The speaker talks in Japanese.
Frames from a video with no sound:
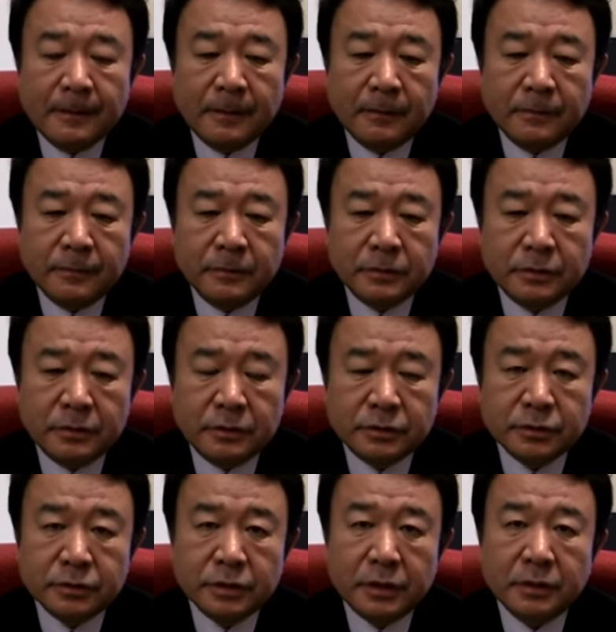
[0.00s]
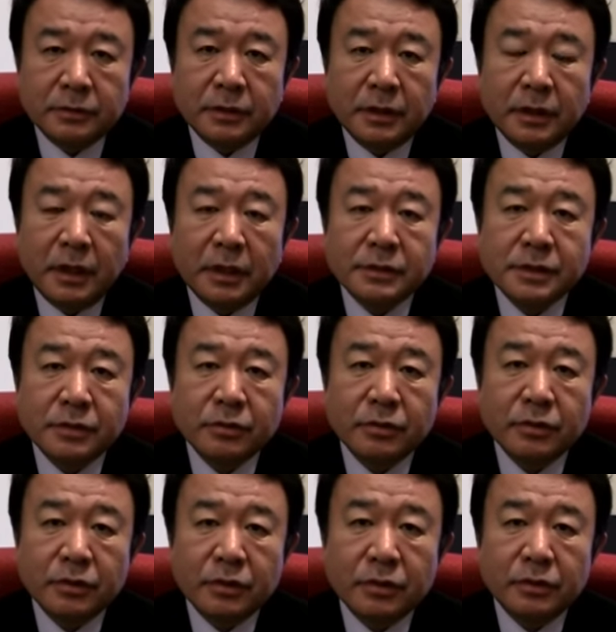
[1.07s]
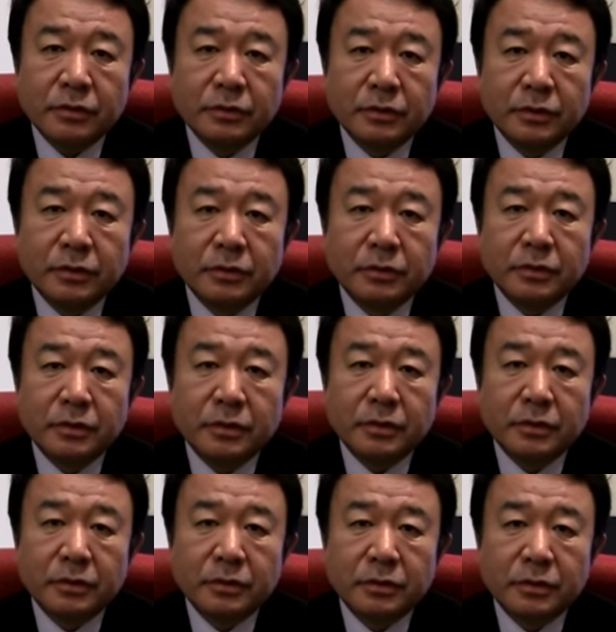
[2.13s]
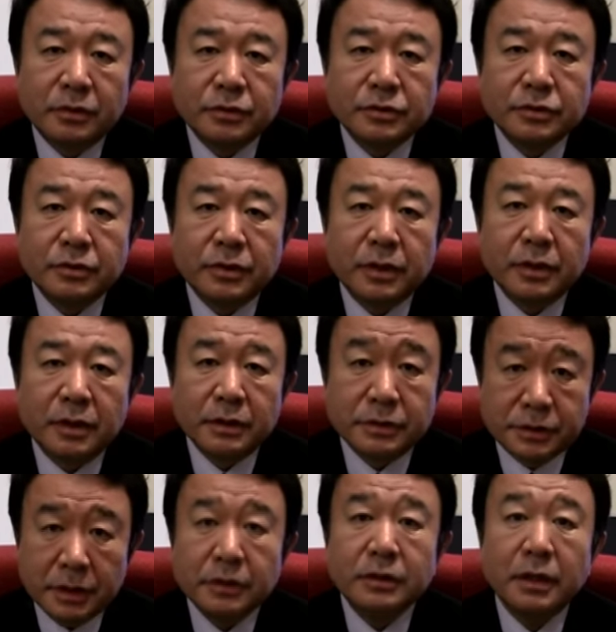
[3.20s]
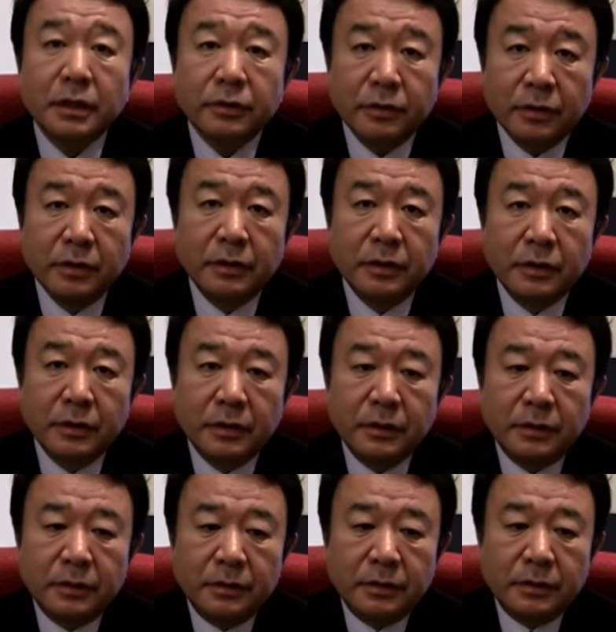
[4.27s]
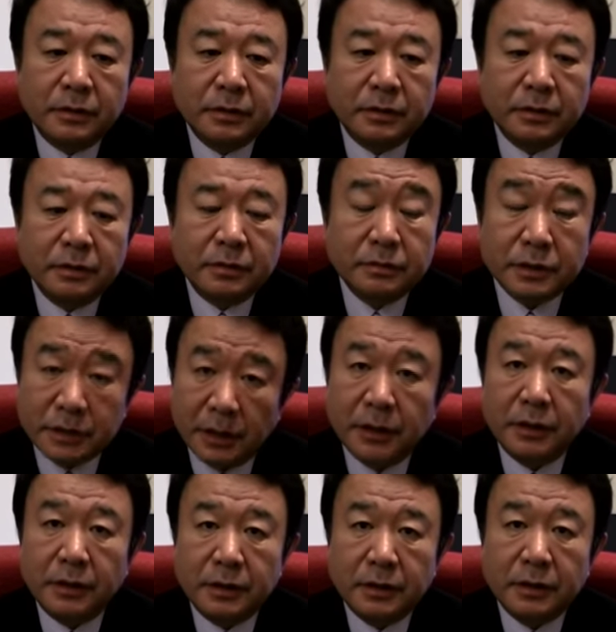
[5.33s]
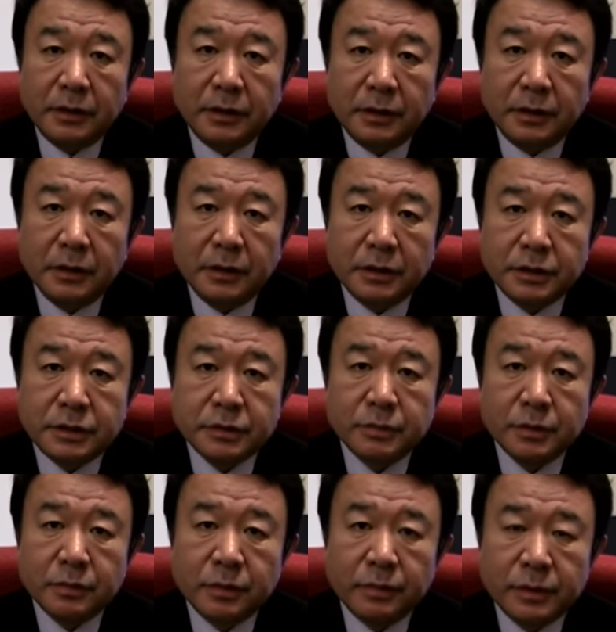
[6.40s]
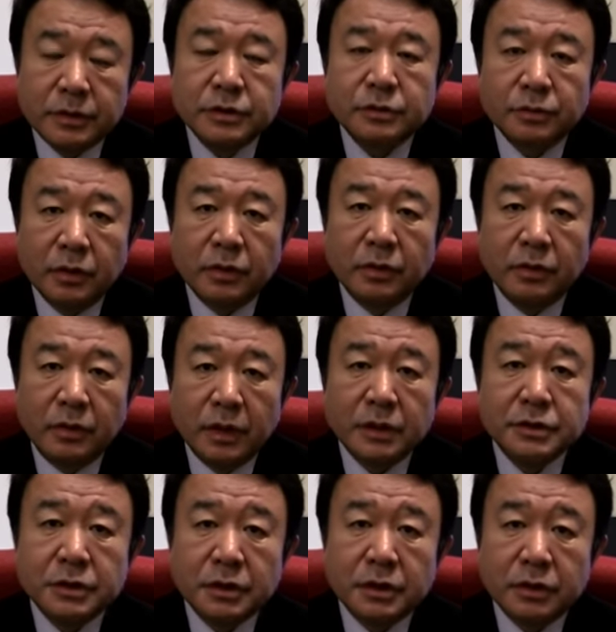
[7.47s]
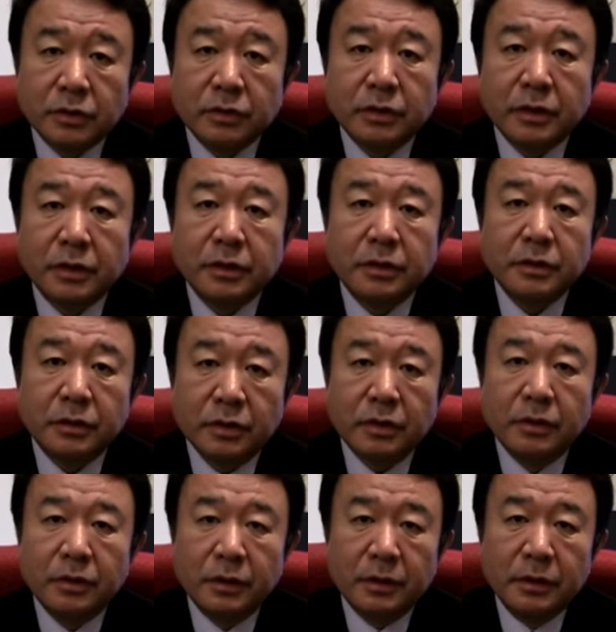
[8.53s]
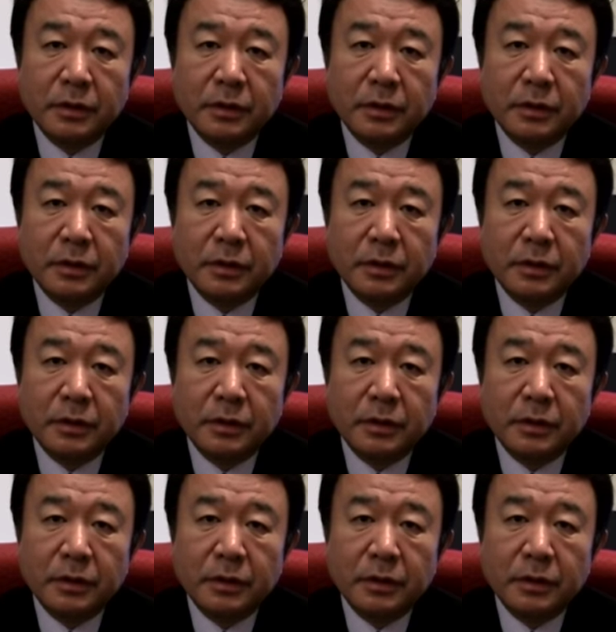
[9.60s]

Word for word: あの、そうじゃなくて敗戦後の日本の65年間全体を見て、えー、自民も民主も同じ既得権益の